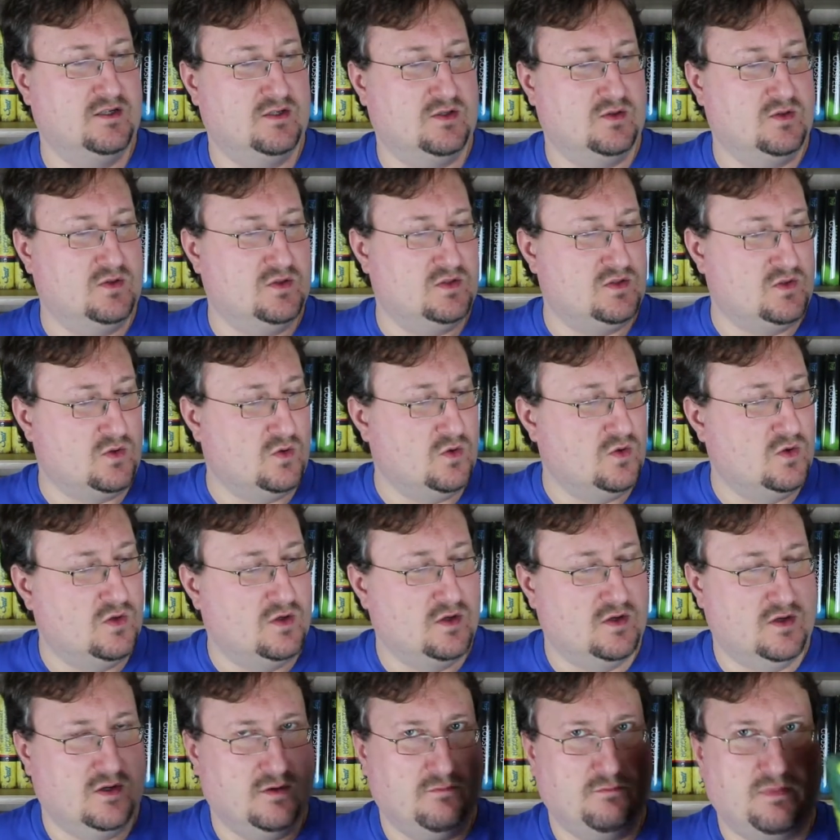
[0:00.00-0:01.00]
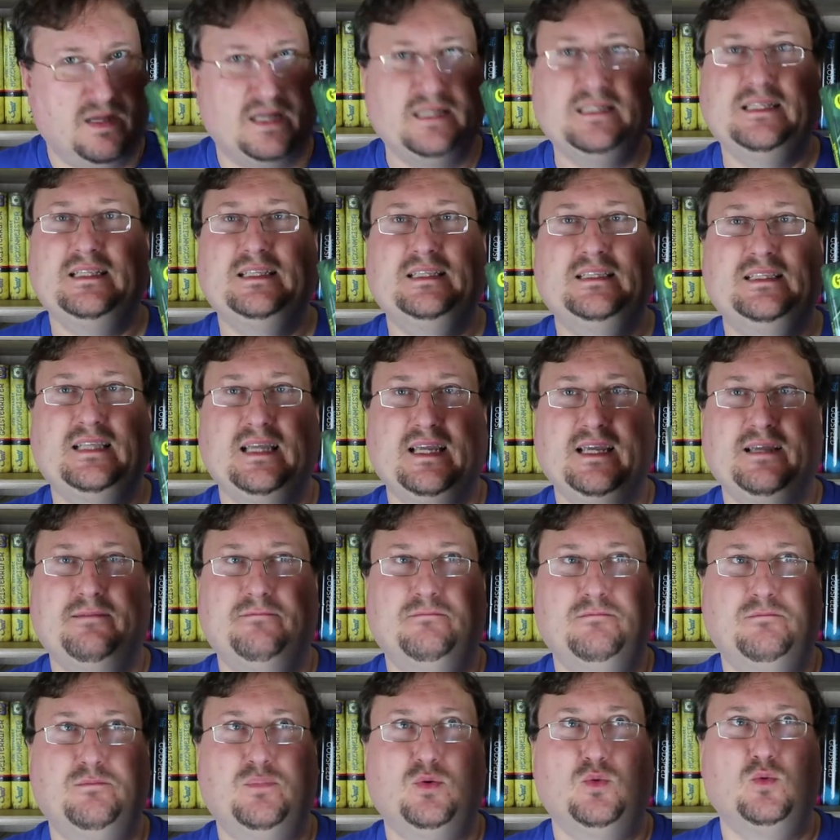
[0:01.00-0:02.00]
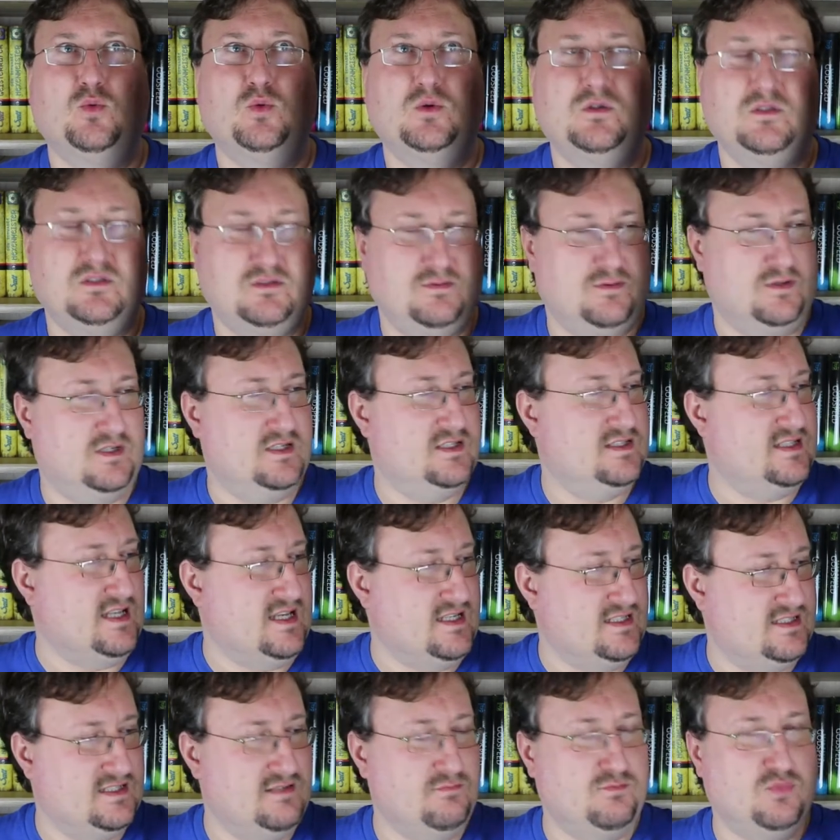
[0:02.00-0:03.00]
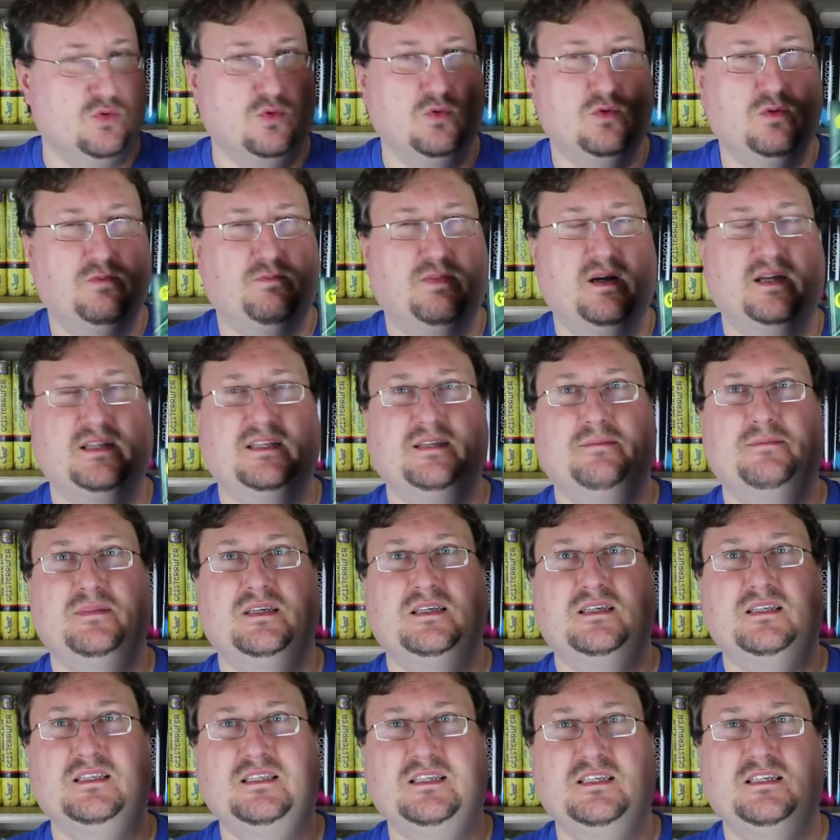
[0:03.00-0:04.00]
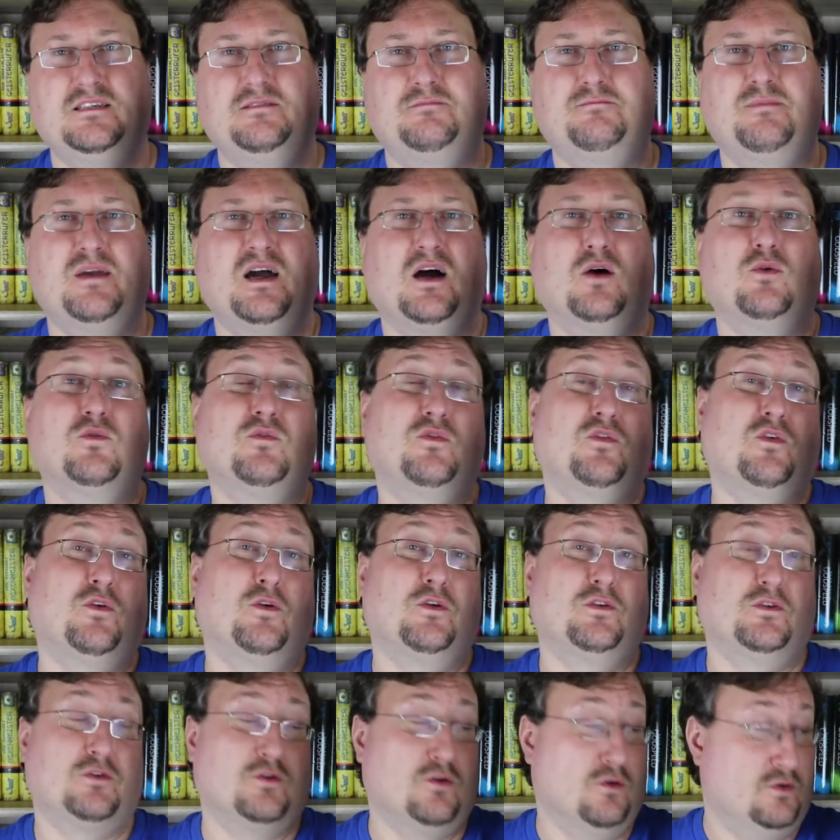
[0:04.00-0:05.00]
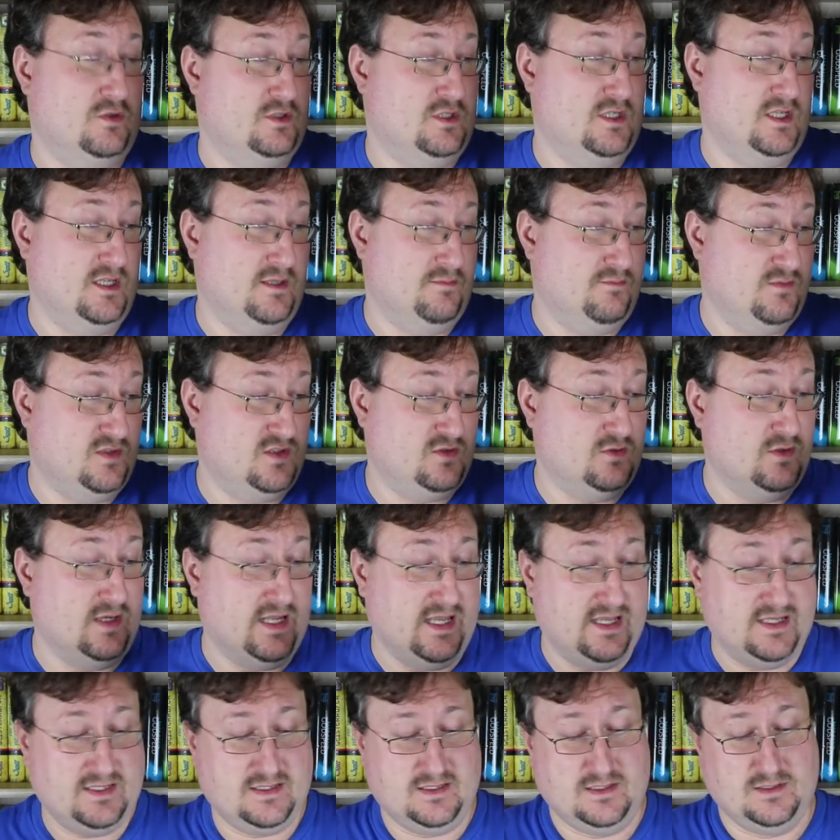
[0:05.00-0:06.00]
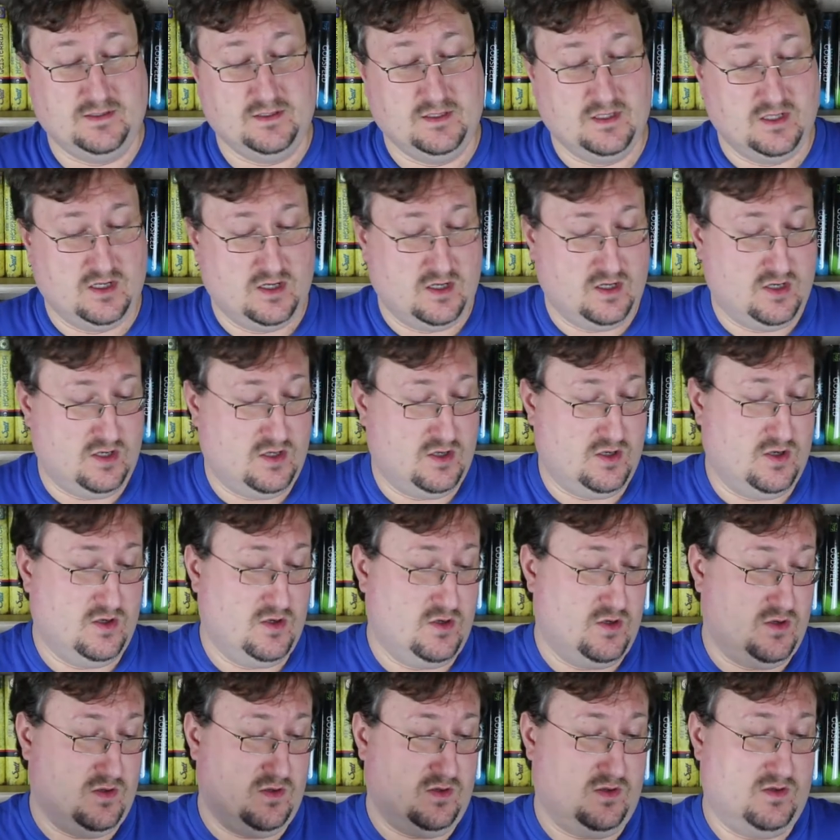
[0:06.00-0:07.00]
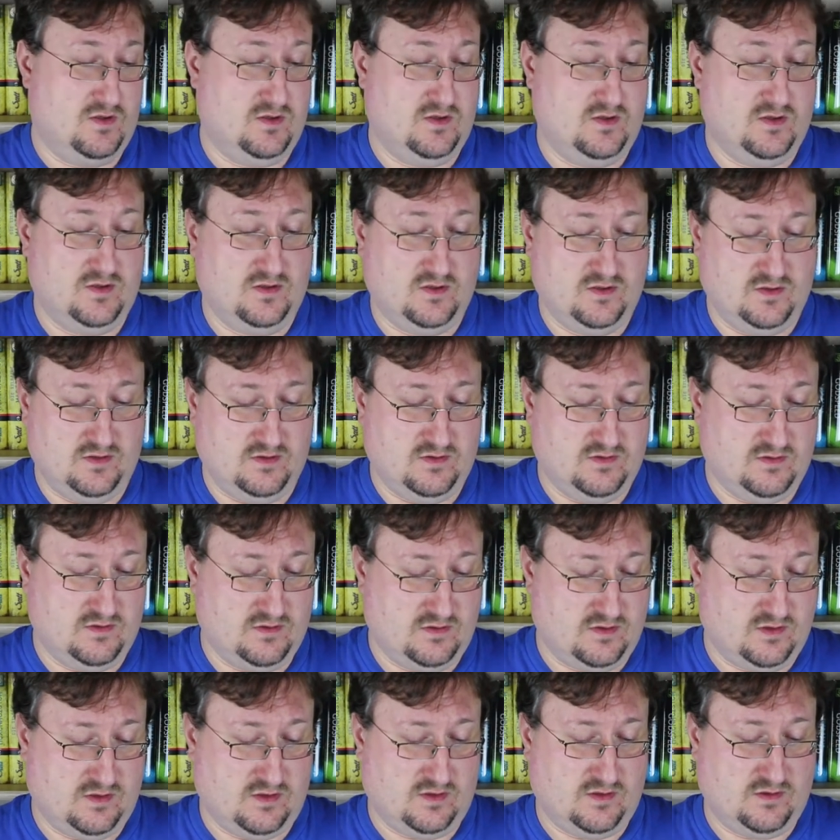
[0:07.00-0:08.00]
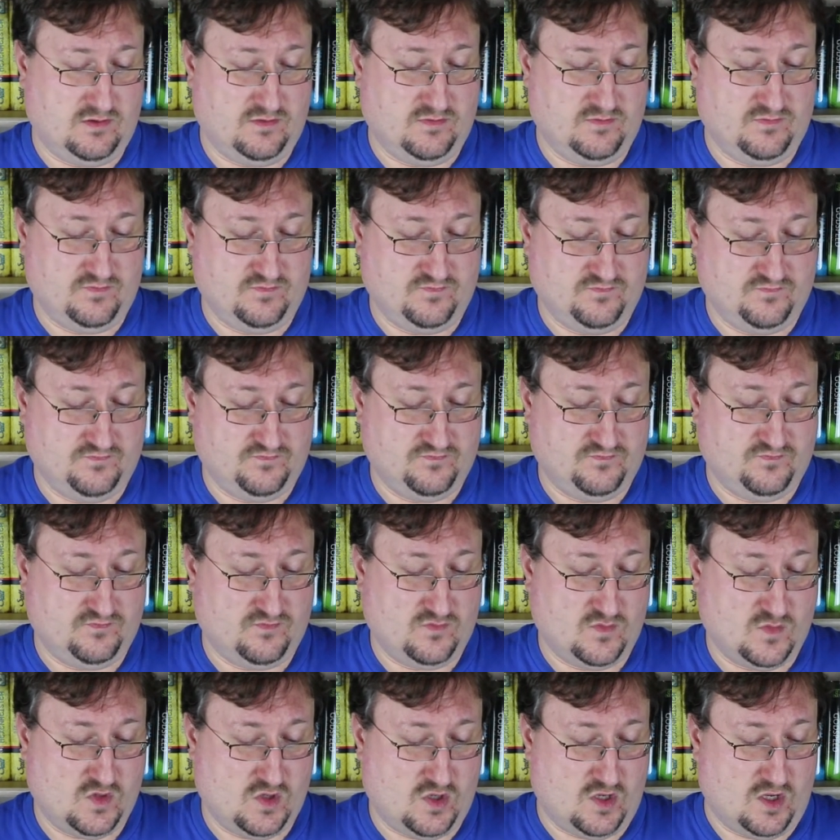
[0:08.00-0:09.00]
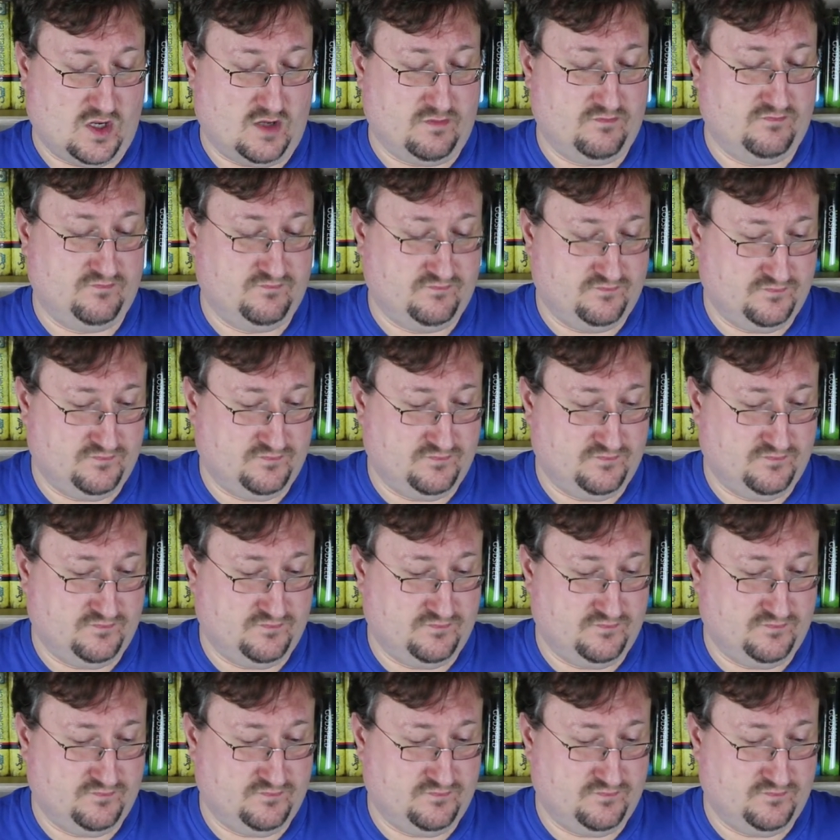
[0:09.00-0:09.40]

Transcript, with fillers: und so. Bei dem Buch, das war das erste Buch, bei dem ich nicht mehr aufhören konnte, eben zu lesen. Und tja.